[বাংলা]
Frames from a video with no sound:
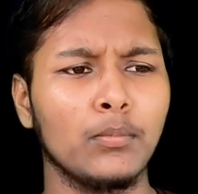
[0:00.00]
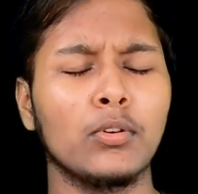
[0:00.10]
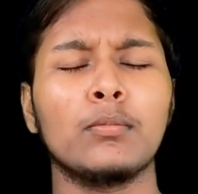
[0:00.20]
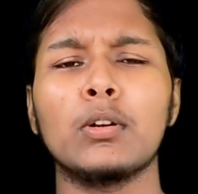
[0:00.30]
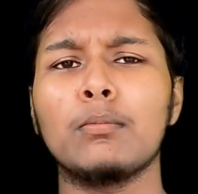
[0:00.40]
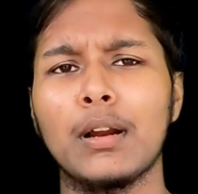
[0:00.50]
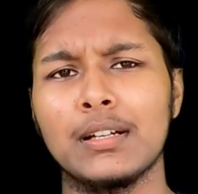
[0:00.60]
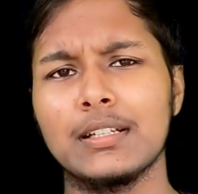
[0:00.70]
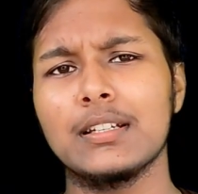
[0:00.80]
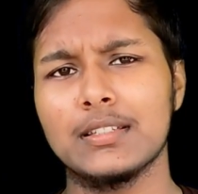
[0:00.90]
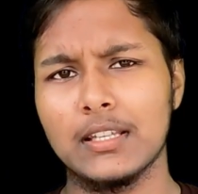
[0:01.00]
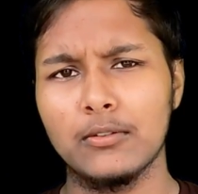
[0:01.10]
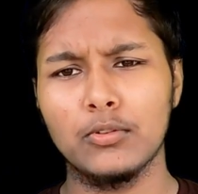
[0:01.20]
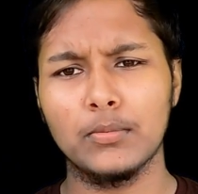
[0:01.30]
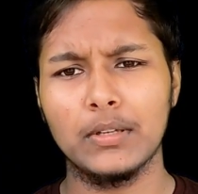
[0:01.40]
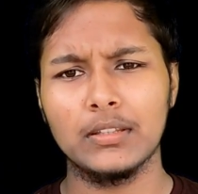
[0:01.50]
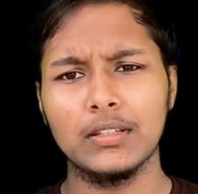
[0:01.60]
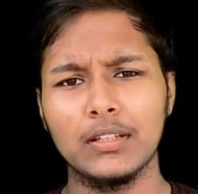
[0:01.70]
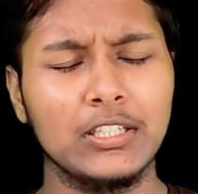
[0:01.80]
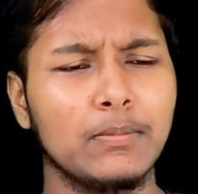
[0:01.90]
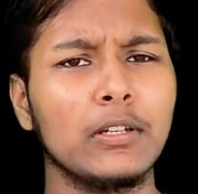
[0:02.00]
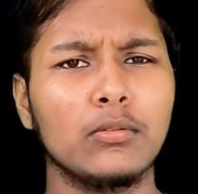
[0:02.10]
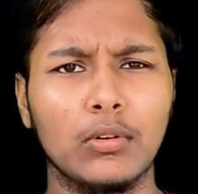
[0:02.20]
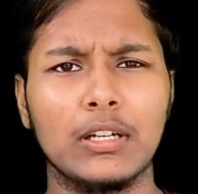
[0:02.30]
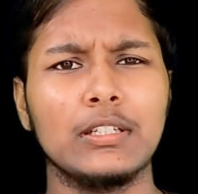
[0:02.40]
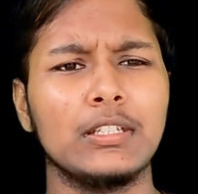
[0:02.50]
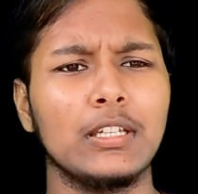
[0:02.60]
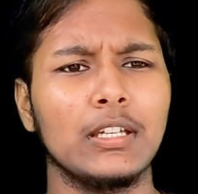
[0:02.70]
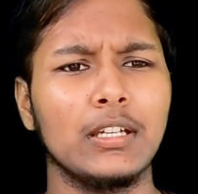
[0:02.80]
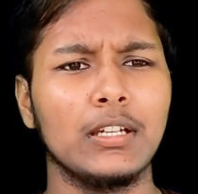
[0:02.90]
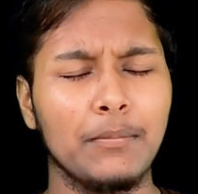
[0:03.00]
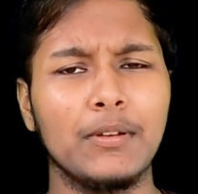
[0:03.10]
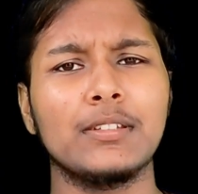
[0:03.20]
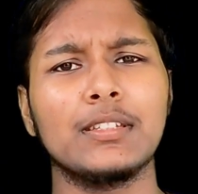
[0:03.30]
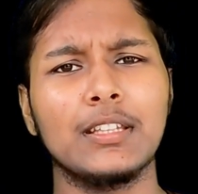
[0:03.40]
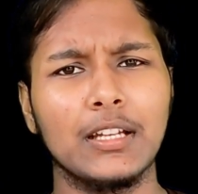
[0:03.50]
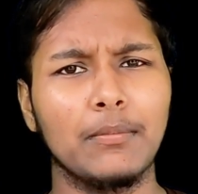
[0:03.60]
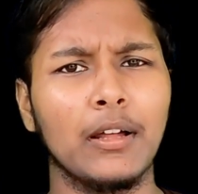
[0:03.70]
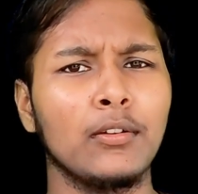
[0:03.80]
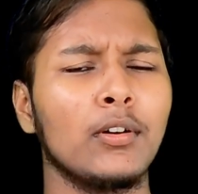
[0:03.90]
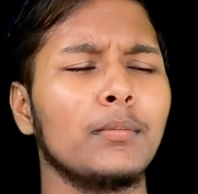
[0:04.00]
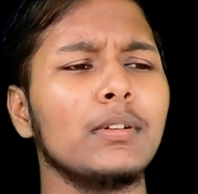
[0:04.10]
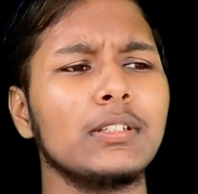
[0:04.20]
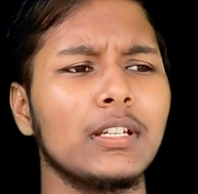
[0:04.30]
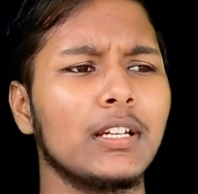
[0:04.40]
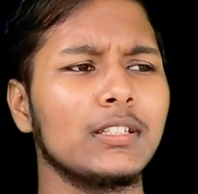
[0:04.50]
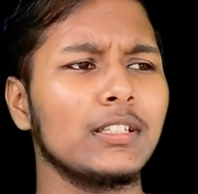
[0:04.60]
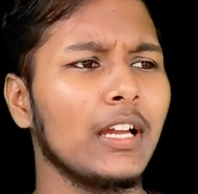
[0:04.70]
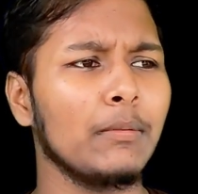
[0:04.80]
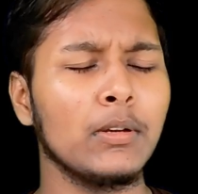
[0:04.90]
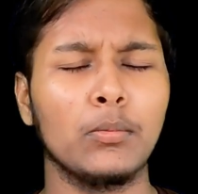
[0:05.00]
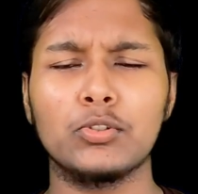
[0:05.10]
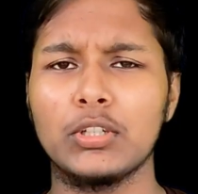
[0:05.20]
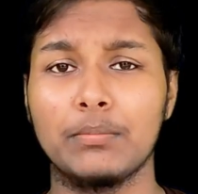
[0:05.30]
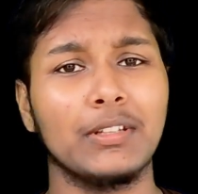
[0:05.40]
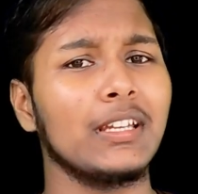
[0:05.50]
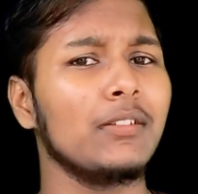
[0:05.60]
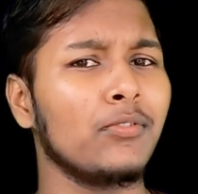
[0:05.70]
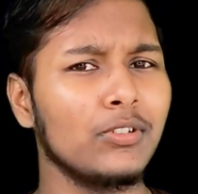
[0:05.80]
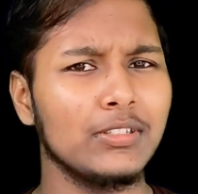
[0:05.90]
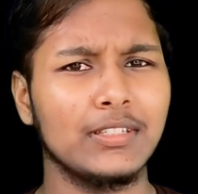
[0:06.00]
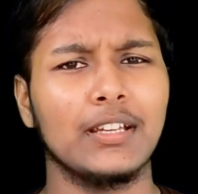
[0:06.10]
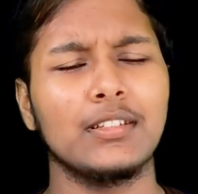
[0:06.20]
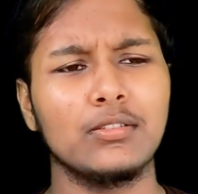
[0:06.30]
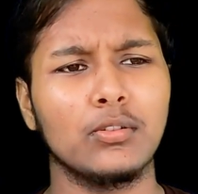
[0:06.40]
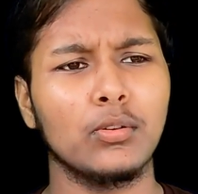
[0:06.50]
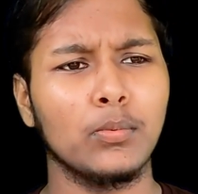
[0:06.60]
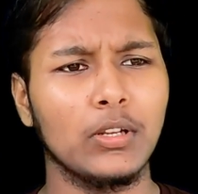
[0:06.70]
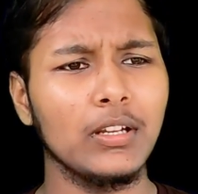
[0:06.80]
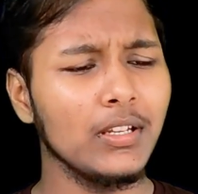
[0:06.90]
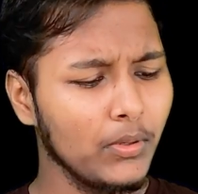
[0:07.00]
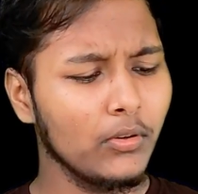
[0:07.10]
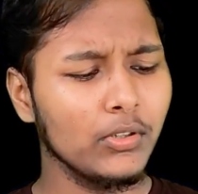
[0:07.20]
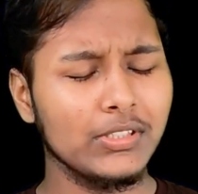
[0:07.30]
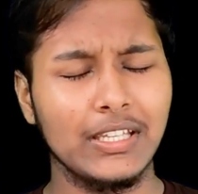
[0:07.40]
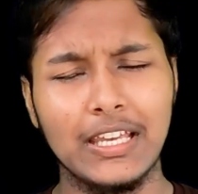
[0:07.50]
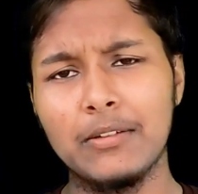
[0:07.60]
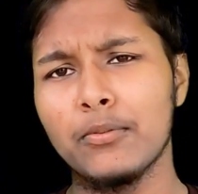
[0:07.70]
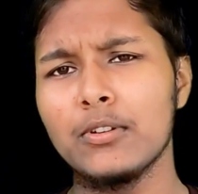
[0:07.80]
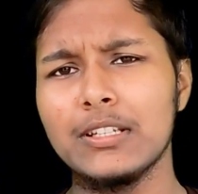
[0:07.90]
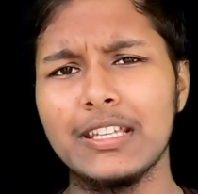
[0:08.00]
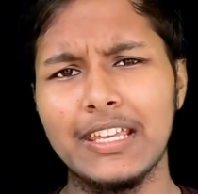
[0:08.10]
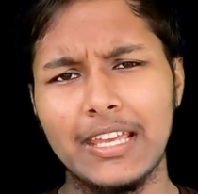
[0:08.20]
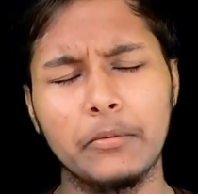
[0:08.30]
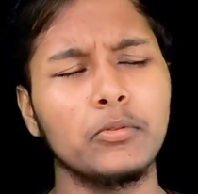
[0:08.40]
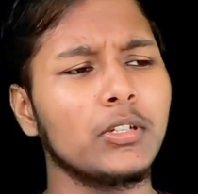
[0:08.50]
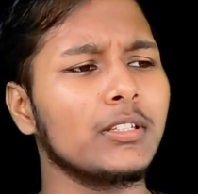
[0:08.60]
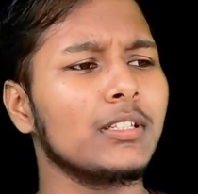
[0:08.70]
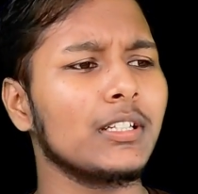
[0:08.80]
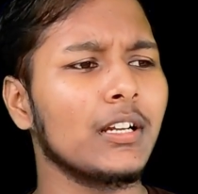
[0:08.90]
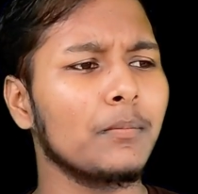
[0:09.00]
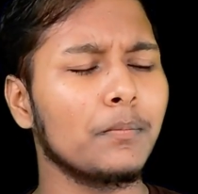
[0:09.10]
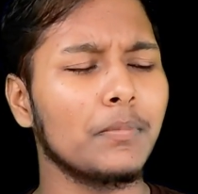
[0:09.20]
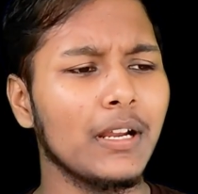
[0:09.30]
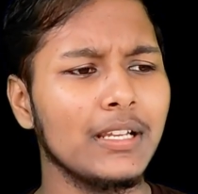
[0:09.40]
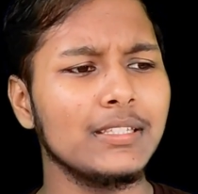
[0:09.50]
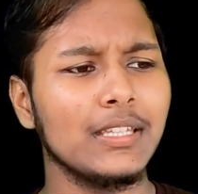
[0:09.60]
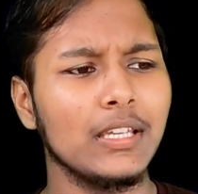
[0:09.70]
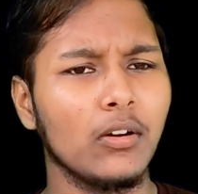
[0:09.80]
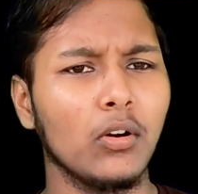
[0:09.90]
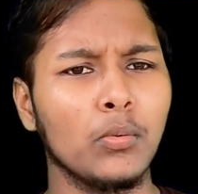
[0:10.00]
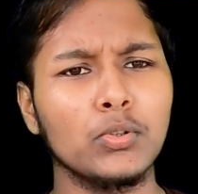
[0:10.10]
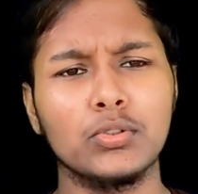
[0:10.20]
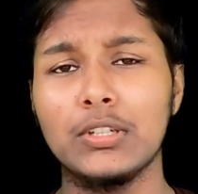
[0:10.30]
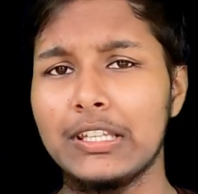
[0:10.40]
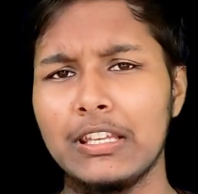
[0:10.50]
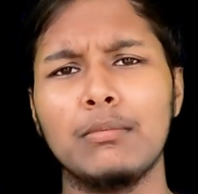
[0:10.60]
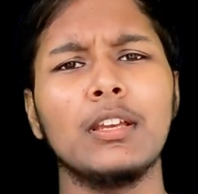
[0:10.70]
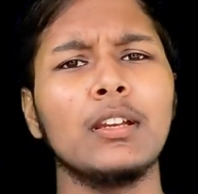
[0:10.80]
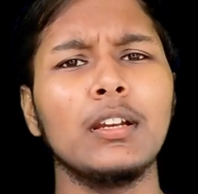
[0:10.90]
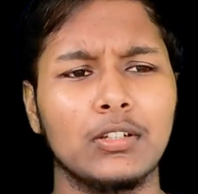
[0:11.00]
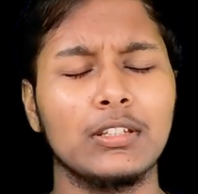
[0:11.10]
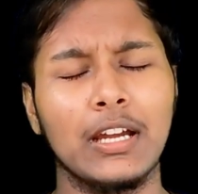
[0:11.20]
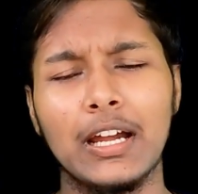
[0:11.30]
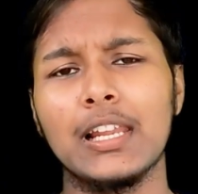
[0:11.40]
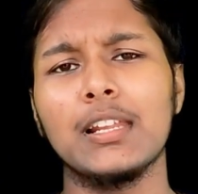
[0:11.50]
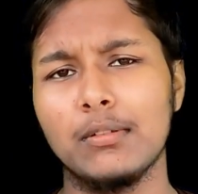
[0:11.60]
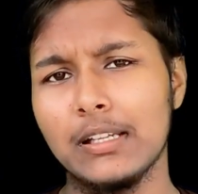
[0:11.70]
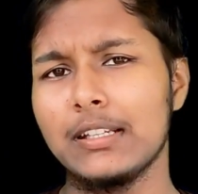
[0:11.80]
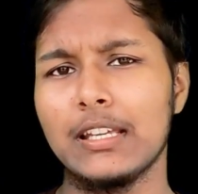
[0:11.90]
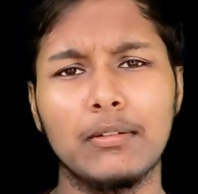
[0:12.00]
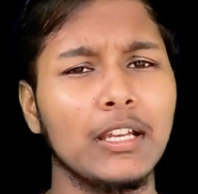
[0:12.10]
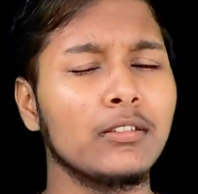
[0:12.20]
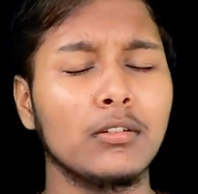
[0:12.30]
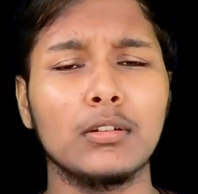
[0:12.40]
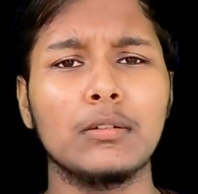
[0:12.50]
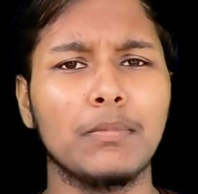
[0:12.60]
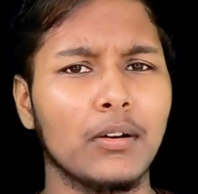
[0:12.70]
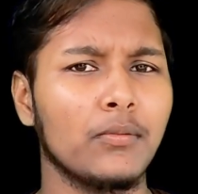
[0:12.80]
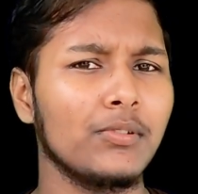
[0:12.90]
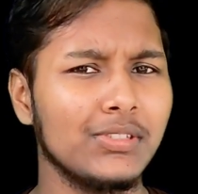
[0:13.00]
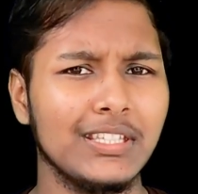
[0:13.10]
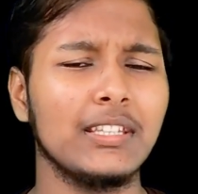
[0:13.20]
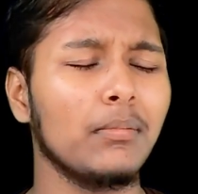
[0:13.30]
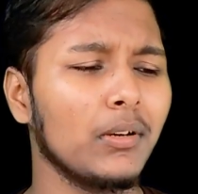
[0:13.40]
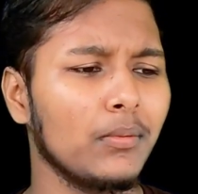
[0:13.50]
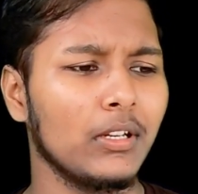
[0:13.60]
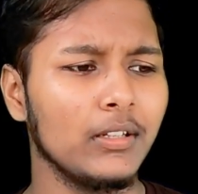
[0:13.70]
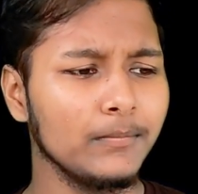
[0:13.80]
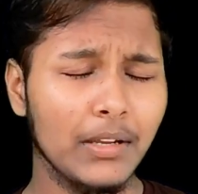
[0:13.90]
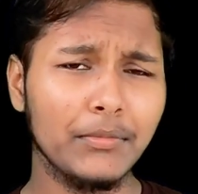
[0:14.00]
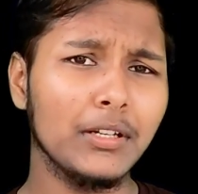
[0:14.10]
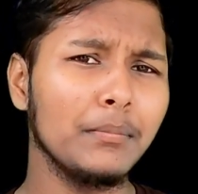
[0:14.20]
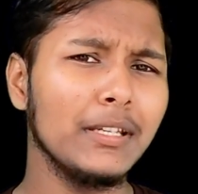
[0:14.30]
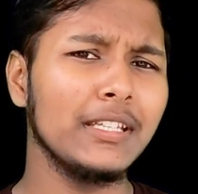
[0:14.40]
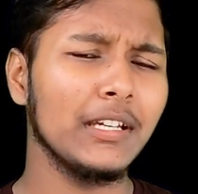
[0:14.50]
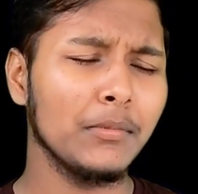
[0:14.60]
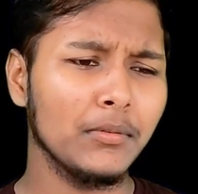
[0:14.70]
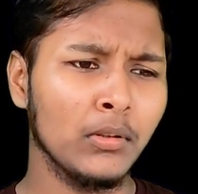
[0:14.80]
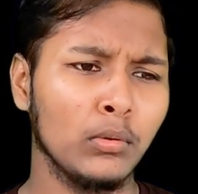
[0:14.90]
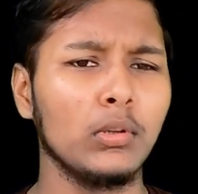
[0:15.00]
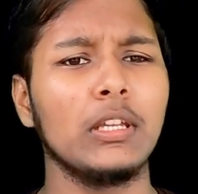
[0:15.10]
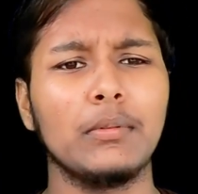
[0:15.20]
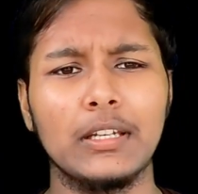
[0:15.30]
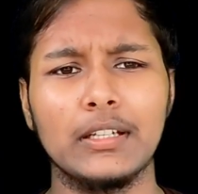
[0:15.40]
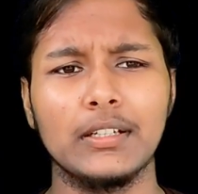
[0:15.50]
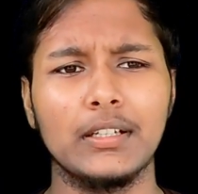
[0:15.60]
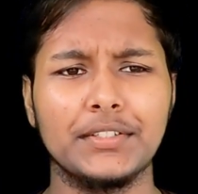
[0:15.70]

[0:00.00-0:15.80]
বড় বড় মাল্টিটাস্কিং করবেন ডিসপ্লের কোয়ালিটি আইপিএসসি থেকে ভালো হবে সেক্ষেত্রে আমি অবশ্যই অবশ্যই আপনাকে এই ফোনটি সাজেস্ট করব না বিকজ এই ফোনটি একুশ হাজার টাকা প্রাইসে অবশ্যই গেমিং অর্থাৎ হায়ার লেভেলের গেমিং এর ধরনের পারফরমেন্স দিতে পারবে না আপনারা মিডিয়াম এবং লো লেভেলের